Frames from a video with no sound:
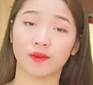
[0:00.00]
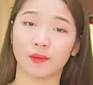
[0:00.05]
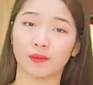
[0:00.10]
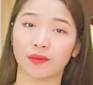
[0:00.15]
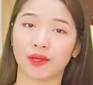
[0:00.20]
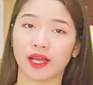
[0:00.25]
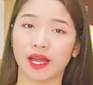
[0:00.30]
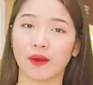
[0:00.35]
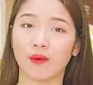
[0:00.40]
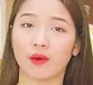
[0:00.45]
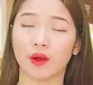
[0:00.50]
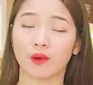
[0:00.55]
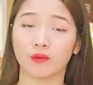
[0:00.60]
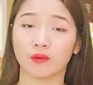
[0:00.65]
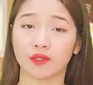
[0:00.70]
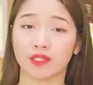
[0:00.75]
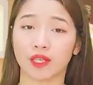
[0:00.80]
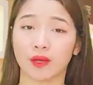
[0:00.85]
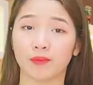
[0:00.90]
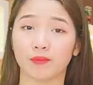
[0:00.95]
phẩm cao
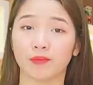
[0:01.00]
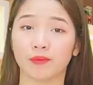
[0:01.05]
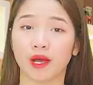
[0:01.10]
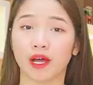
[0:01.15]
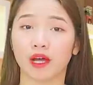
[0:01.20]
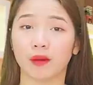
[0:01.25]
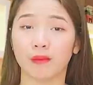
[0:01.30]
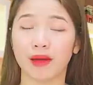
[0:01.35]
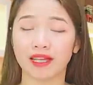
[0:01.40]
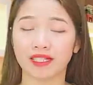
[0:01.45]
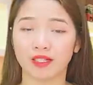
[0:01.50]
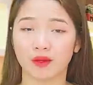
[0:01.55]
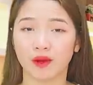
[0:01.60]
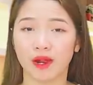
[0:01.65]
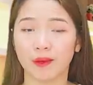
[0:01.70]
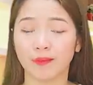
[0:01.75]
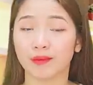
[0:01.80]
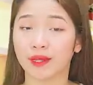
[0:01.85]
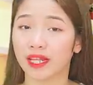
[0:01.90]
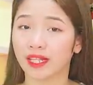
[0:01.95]
hồng sâm
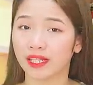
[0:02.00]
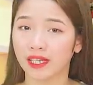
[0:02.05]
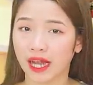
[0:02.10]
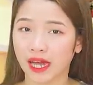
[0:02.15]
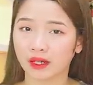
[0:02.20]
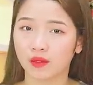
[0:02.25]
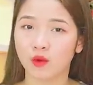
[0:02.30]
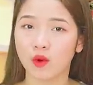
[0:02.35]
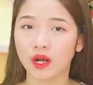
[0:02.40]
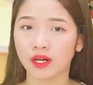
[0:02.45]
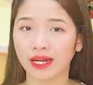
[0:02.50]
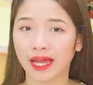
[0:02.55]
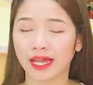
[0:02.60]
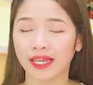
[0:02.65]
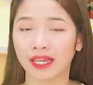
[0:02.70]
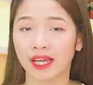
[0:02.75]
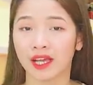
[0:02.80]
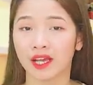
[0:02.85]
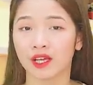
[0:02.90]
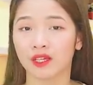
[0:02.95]
365 à, đến từ Hàn Quốc
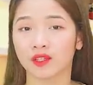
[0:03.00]
này,